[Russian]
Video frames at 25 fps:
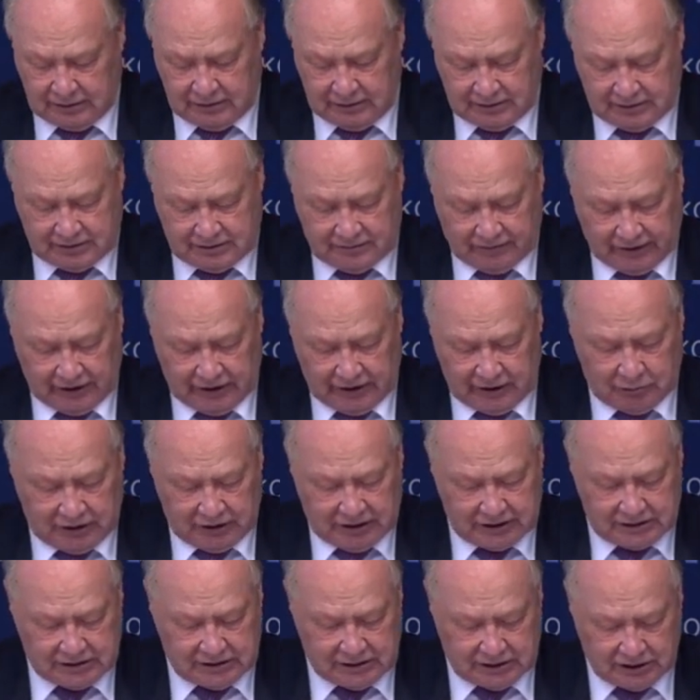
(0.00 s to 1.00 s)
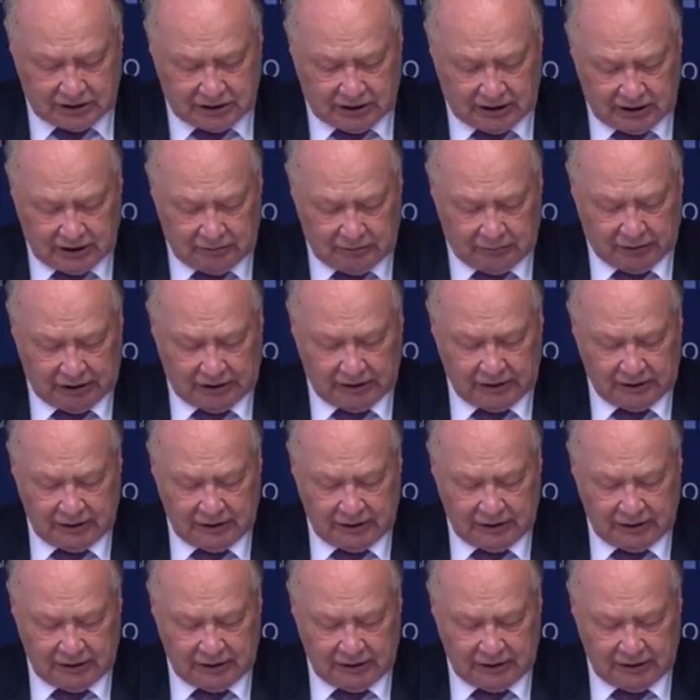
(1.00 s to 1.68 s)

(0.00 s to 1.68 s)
своими достижениями.